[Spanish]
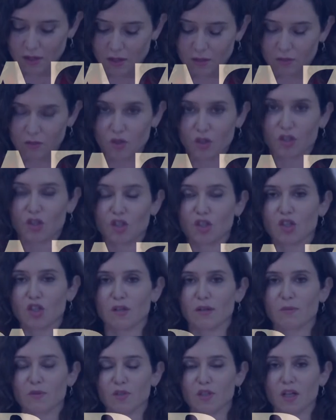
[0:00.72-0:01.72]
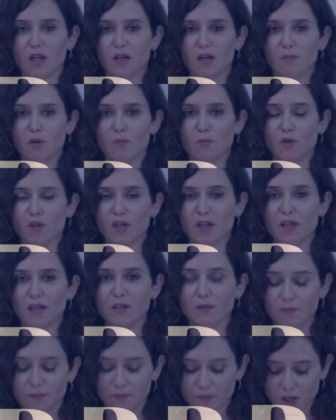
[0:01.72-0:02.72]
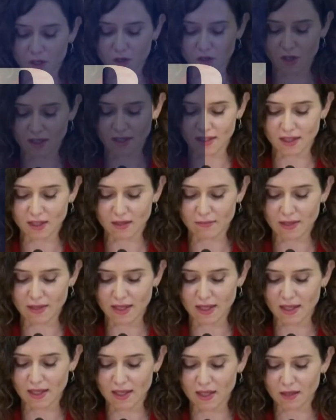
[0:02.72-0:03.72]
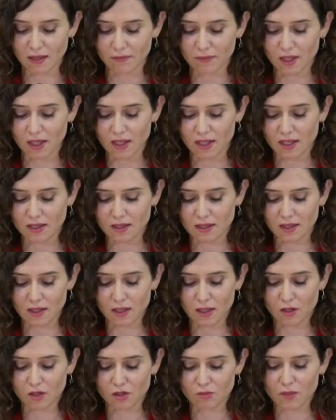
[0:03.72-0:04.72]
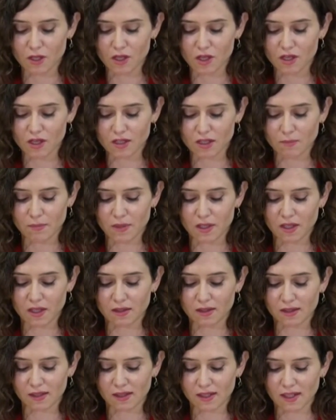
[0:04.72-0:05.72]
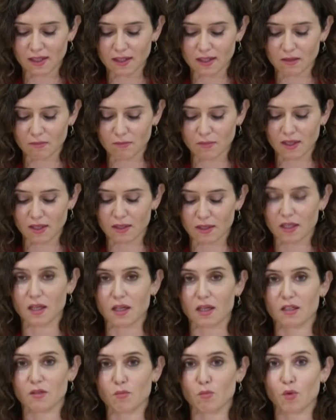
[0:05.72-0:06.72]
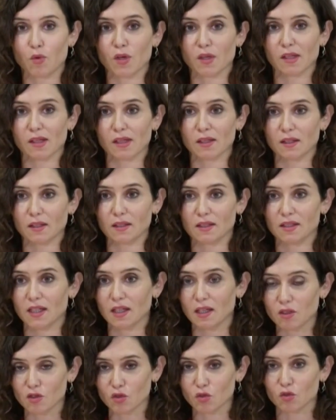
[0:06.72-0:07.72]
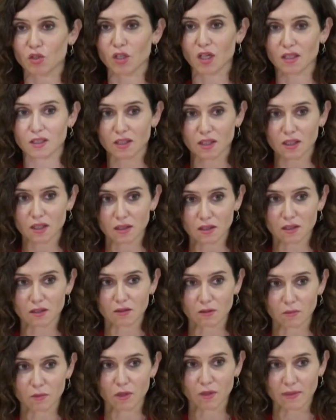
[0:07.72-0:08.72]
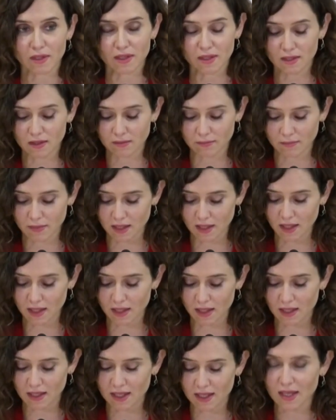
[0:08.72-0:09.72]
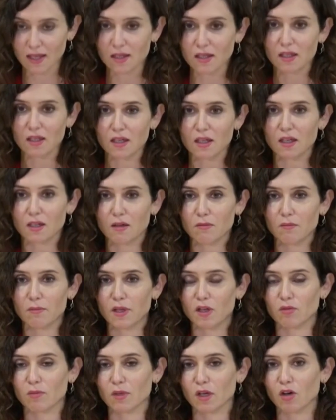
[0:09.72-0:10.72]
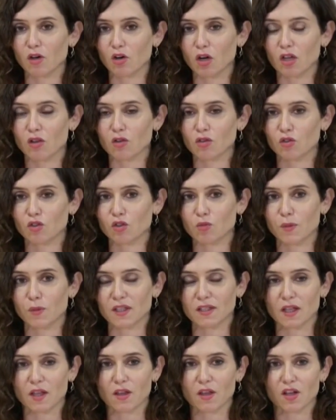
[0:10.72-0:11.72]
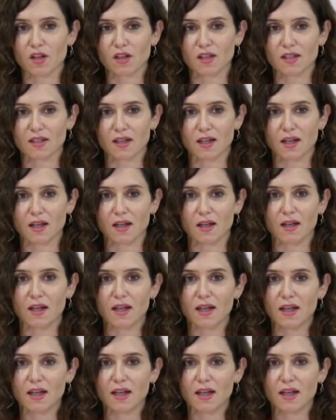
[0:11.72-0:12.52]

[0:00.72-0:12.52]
Nosotros lo que vamos a proponer con esta medida es que los mayores dependientes, mientras puedan, sigan en sus casas, como además marca la ley, pero mejorando sus prestaciones, la